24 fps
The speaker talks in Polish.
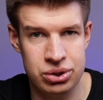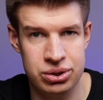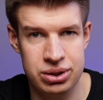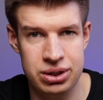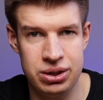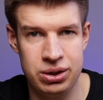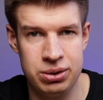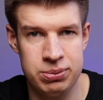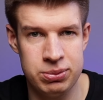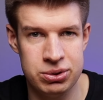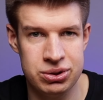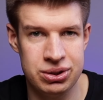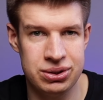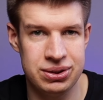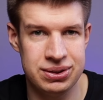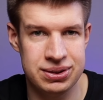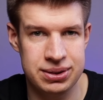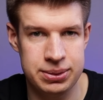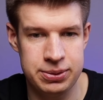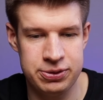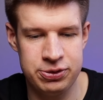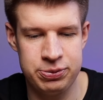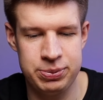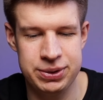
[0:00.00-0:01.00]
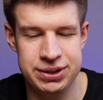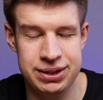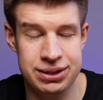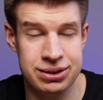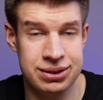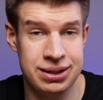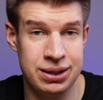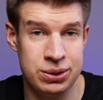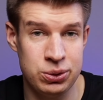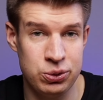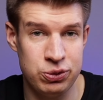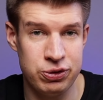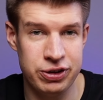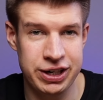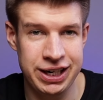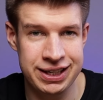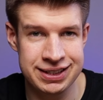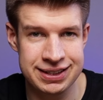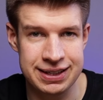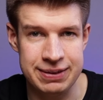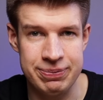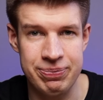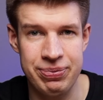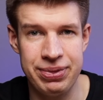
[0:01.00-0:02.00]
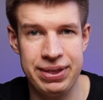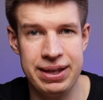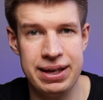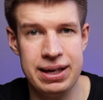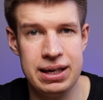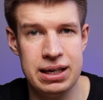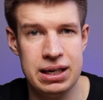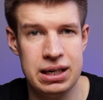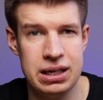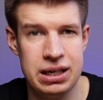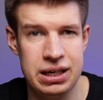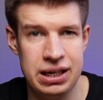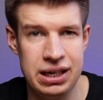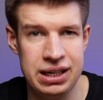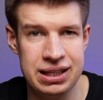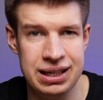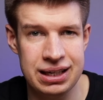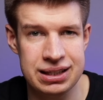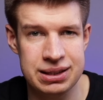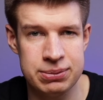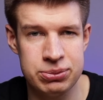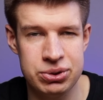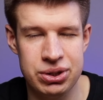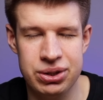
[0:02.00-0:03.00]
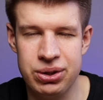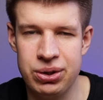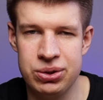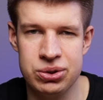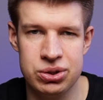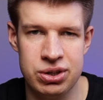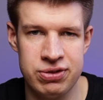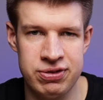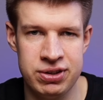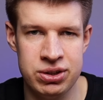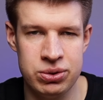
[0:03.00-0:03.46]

że tylko możecie sobie wpisać daną frazę i na tym się kończy.